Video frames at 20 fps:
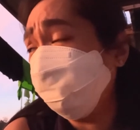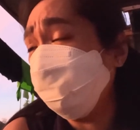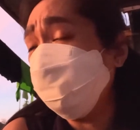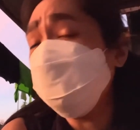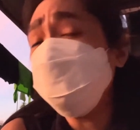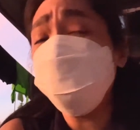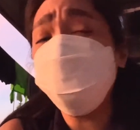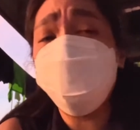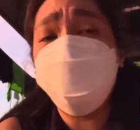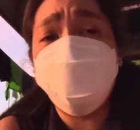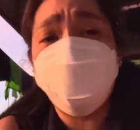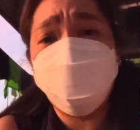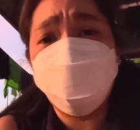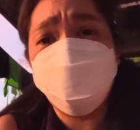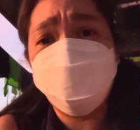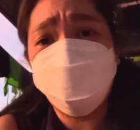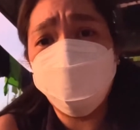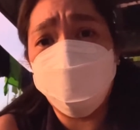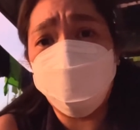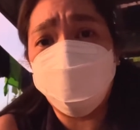yung mga
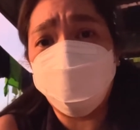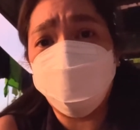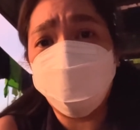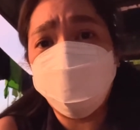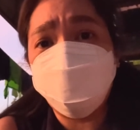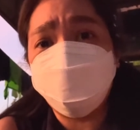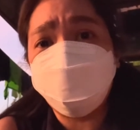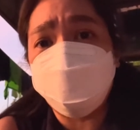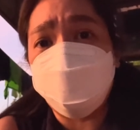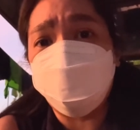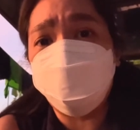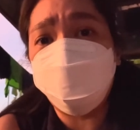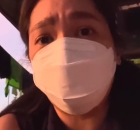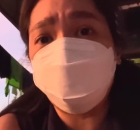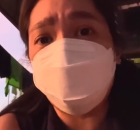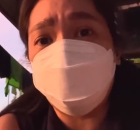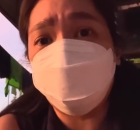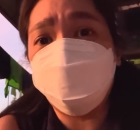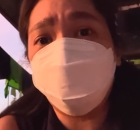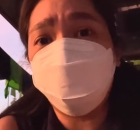inidoro, nag-shopping
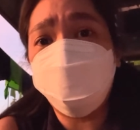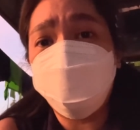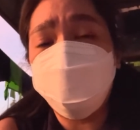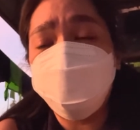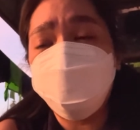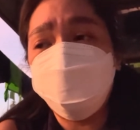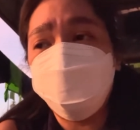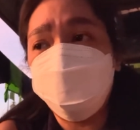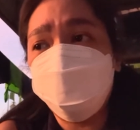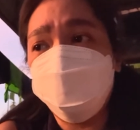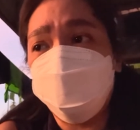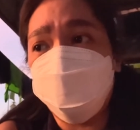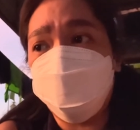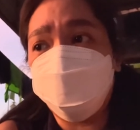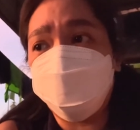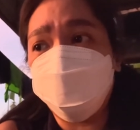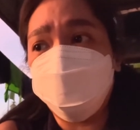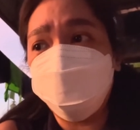tayo ng mga inidoro,